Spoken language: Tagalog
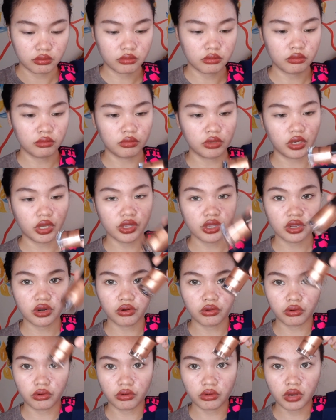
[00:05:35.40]
Mm, ganyan,
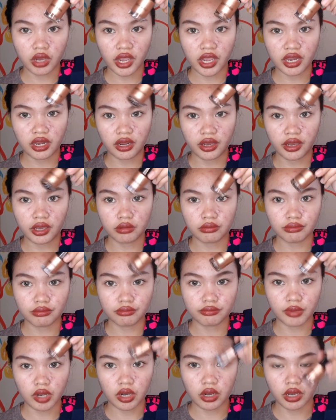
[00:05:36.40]
oh. Highlight.
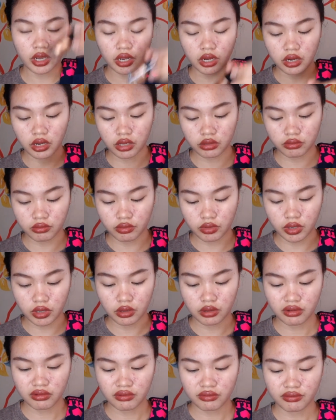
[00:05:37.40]
Pang-highlight, de.
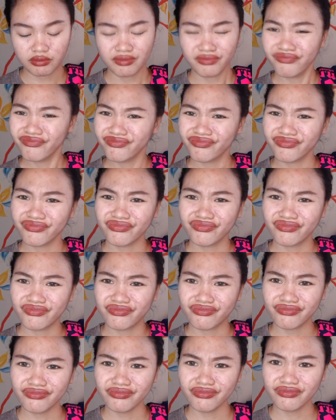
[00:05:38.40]

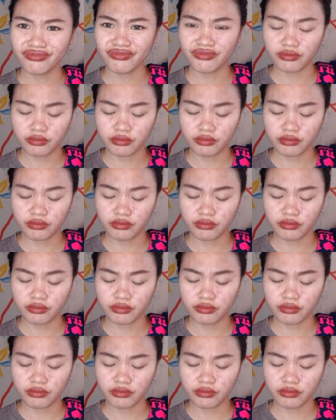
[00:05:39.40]
Mm